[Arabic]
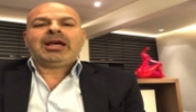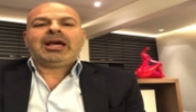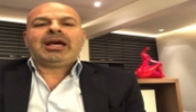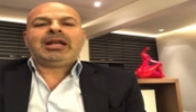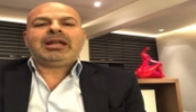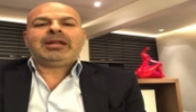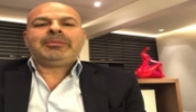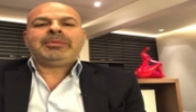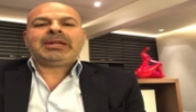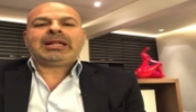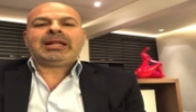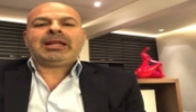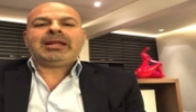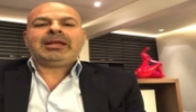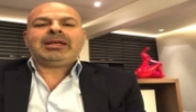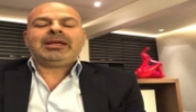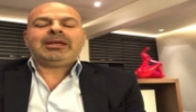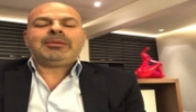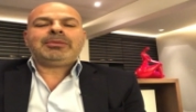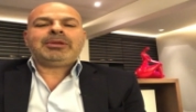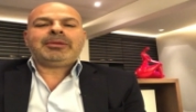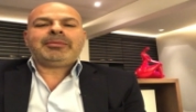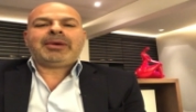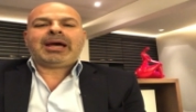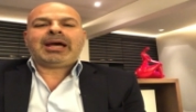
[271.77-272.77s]
اللي
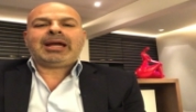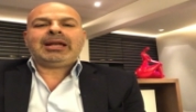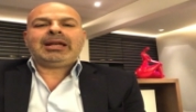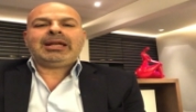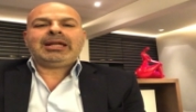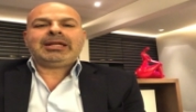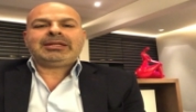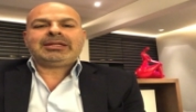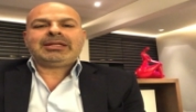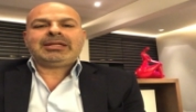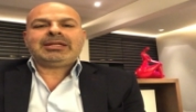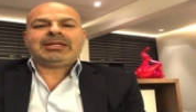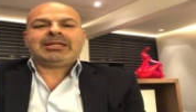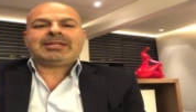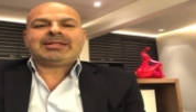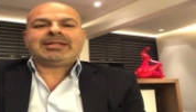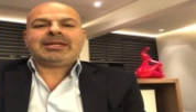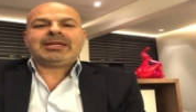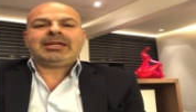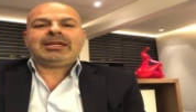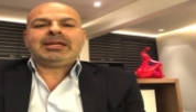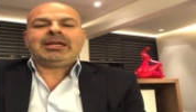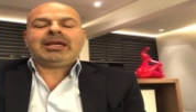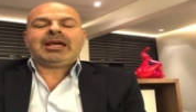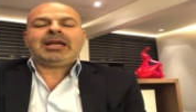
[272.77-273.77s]
بتلاقيه بالمحلات
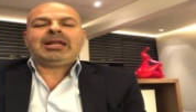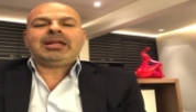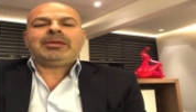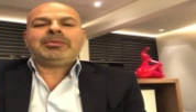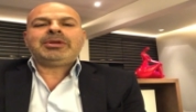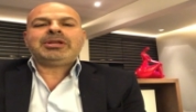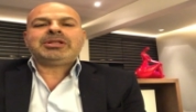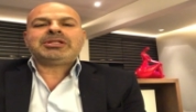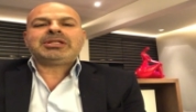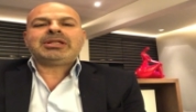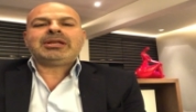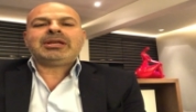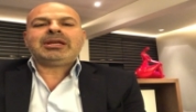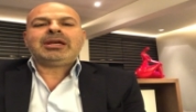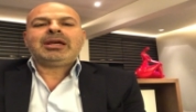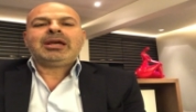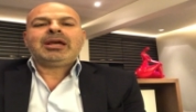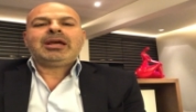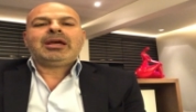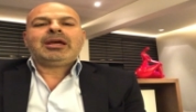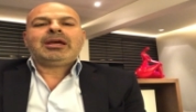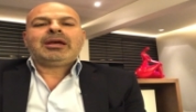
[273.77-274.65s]
النسائيه اللي بيجي